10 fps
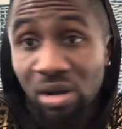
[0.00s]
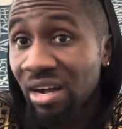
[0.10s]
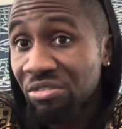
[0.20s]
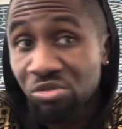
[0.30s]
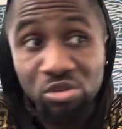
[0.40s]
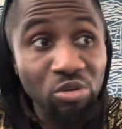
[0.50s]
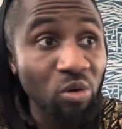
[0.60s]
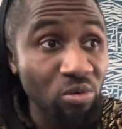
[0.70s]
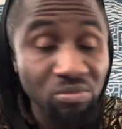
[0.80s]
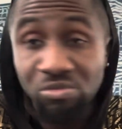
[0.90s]
entres, tu
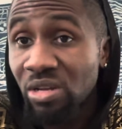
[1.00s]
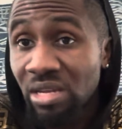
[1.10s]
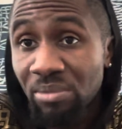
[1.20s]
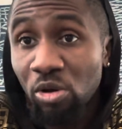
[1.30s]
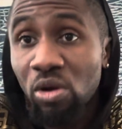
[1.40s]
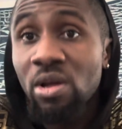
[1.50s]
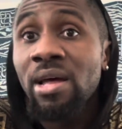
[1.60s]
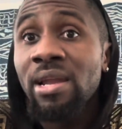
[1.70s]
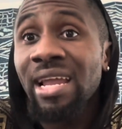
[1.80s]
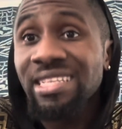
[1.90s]
sors, tu es libre. Donc,
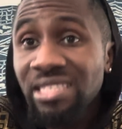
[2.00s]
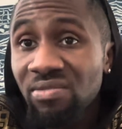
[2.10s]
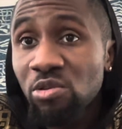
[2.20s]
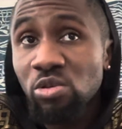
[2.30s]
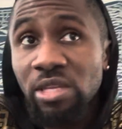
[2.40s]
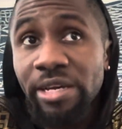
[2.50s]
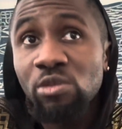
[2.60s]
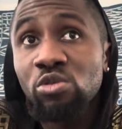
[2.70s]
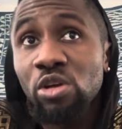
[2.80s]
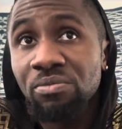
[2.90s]
la Divi loterie
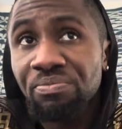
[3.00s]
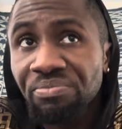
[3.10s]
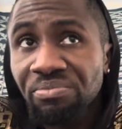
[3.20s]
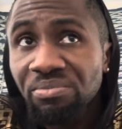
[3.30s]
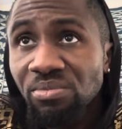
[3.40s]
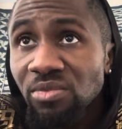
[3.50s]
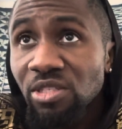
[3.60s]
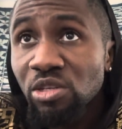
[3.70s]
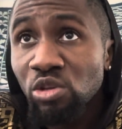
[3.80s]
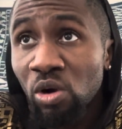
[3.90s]
nous donne
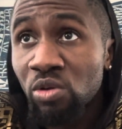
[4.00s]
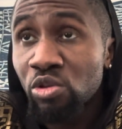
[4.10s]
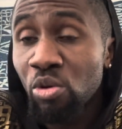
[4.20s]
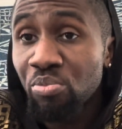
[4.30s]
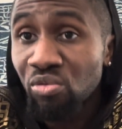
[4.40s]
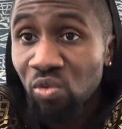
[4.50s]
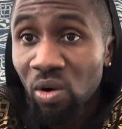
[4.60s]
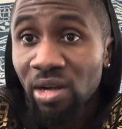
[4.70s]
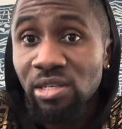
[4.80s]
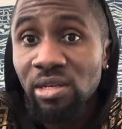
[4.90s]
donc de
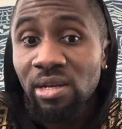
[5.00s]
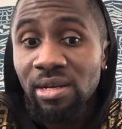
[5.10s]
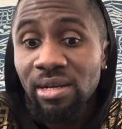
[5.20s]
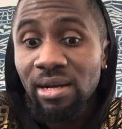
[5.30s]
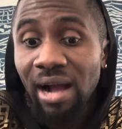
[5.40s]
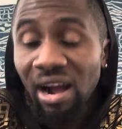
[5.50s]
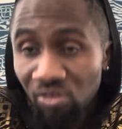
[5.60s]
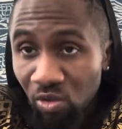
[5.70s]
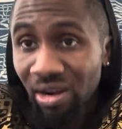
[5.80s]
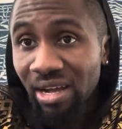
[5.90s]
pouvoir
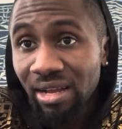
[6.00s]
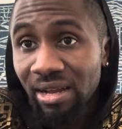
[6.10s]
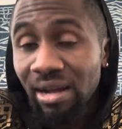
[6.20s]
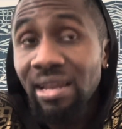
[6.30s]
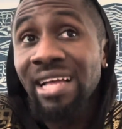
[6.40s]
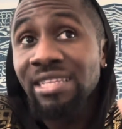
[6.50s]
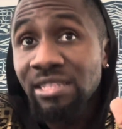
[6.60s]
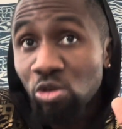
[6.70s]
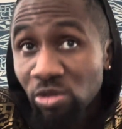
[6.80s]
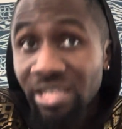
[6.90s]
avoir la, la
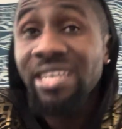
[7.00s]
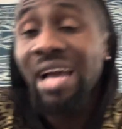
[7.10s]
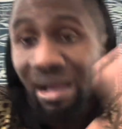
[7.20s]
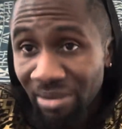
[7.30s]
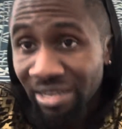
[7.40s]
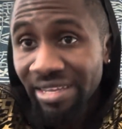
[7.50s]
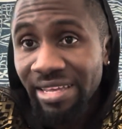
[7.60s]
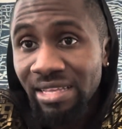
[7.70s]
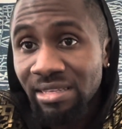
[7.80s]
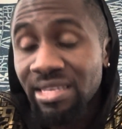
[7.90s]
loterie
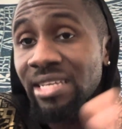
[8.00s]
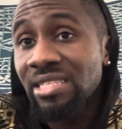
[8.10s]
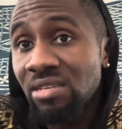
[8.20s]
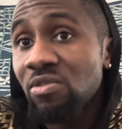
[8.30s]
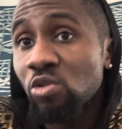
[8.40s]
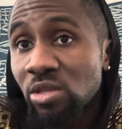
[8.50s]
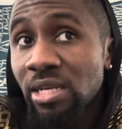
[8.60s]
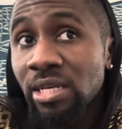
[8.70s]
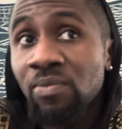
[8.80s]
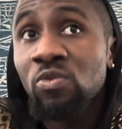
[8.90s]
américaine qui est Divi
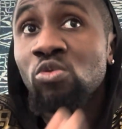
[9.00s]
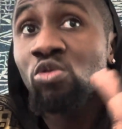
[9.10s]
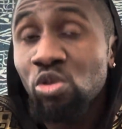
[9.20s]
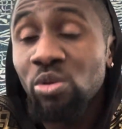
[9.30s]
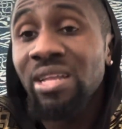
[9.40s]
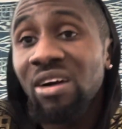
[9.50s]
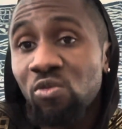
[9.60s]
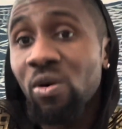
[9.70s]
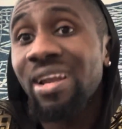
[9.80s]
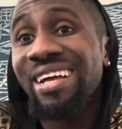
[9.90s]
loterie, nous donne
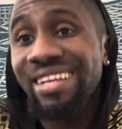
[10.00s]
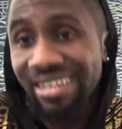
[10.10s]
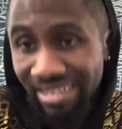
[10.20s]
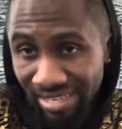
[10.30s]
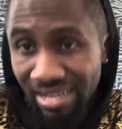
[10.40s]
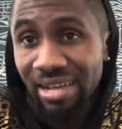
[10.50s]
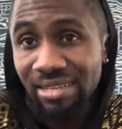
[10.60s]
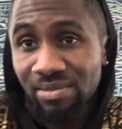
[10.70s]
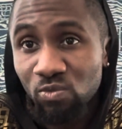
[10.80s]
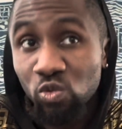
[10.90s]
d'avoir la green card,
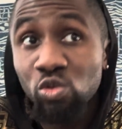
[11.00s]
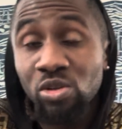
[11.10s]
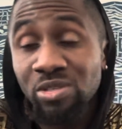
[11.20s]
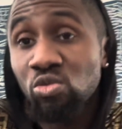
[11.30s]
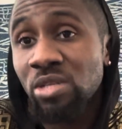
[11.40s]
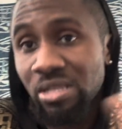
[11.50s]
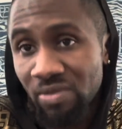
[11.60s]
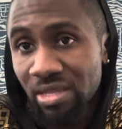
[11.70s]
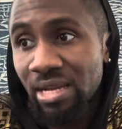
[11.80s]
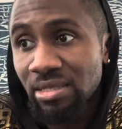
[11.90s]
nous donne tous ces
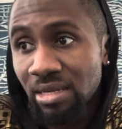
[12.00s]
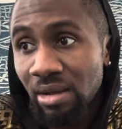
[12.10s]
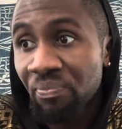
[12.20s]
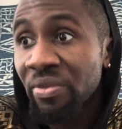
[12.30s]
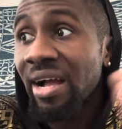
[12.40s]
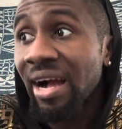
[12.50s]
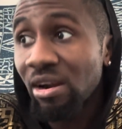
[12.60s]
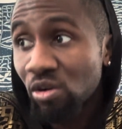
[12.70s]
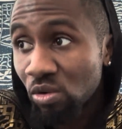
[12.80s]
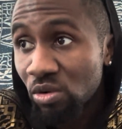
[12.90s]
avantages-là.
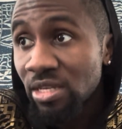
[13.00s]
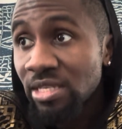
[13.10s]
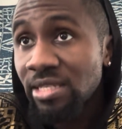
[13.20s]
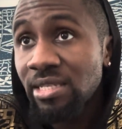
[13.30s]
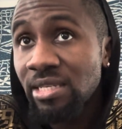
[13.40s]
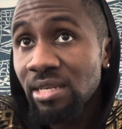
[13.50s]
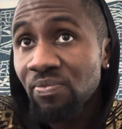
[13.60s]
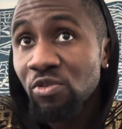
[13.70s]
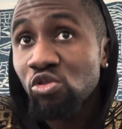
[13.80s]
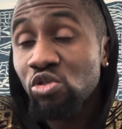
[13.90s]
Alors, si
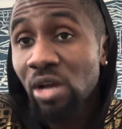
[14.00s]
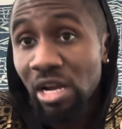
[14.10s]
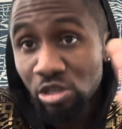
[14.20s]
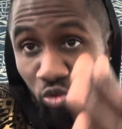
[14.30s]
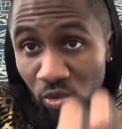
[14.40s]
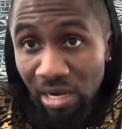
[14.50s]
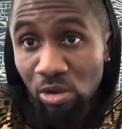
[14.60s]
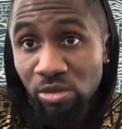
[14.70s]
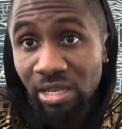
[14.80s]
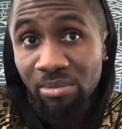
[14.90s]
tu as joué à la
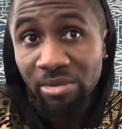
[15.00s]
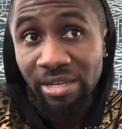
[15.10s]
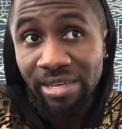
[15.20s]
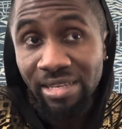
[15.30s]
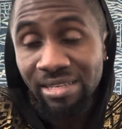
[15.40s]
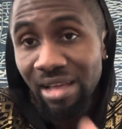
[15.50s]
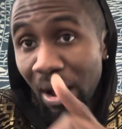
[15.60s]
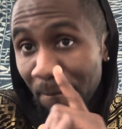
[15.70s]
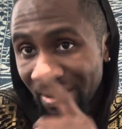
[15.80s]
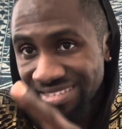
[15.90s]
loterie américaine
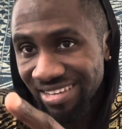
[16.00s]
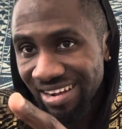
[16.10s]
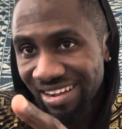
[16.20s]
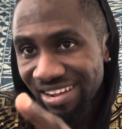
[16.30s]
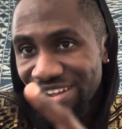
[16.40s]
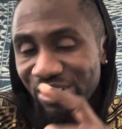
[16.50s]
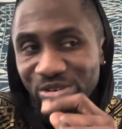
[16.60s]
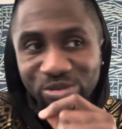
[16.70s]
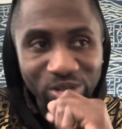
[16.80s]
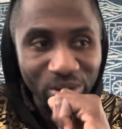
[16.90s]
en passant,
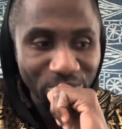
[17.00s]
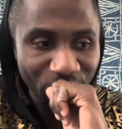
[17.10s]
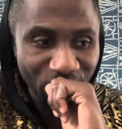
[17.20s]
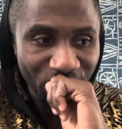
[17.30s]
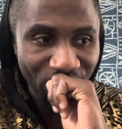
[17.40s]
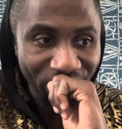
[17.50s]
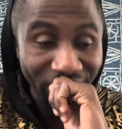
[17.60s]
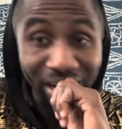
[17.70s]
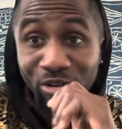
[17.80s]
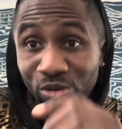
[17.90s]
nous sommes euh,
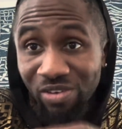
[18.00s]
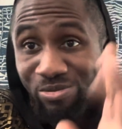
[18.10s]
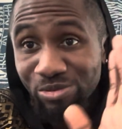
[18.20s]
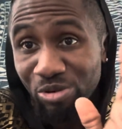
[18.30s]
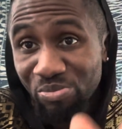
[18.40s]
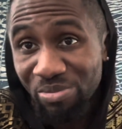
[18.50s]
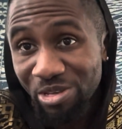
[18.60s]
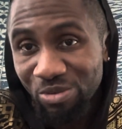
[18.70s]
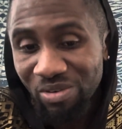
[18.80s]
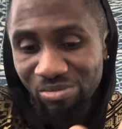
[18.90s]
en novembre. c'est le 1er
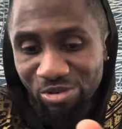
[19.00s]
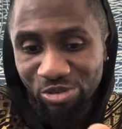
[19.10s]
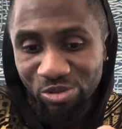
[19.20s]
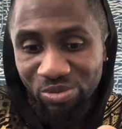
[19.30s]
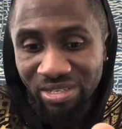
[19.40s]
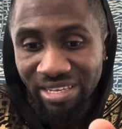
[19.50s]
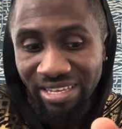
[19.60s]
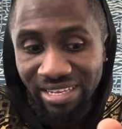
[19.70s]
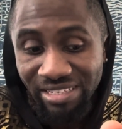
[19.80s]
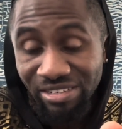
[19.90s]
novembre aujourd'hui
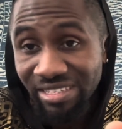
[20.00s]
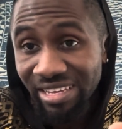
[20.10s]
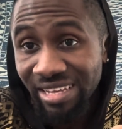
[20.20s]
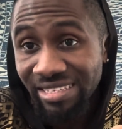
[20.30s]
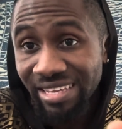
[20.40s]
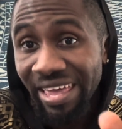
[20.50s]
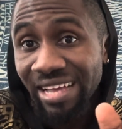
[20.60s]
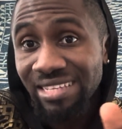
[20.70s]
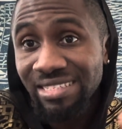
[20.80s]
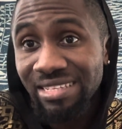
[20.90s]
et je tiens à dire
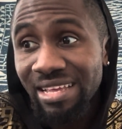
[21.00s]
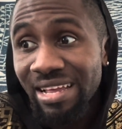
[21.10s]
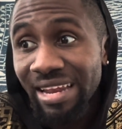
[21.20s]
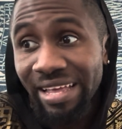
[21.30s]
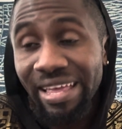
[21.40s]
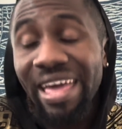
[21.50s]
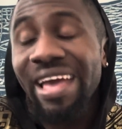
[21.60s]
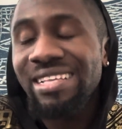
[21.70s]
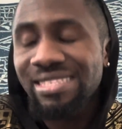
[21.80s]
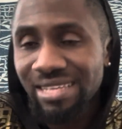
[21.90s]
ex, like
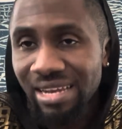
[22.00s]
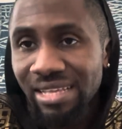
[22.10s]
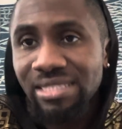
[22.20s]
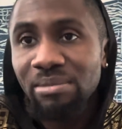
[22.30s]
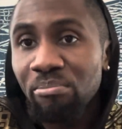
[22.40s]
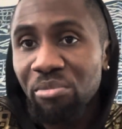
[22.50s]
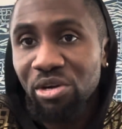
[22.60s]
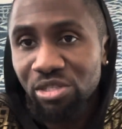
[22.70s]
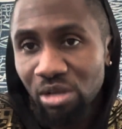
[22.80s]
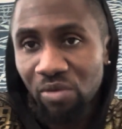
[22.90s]
excellent
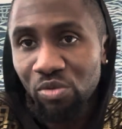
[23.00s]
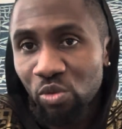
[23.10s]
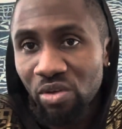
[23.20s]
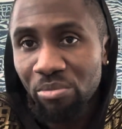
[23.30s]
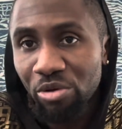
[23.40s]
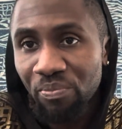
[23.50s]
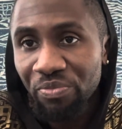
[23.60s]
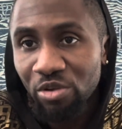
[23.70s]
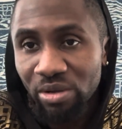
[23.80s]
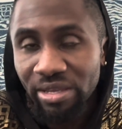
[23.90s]
month of November.
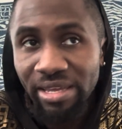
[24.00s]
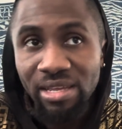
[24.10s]
OK?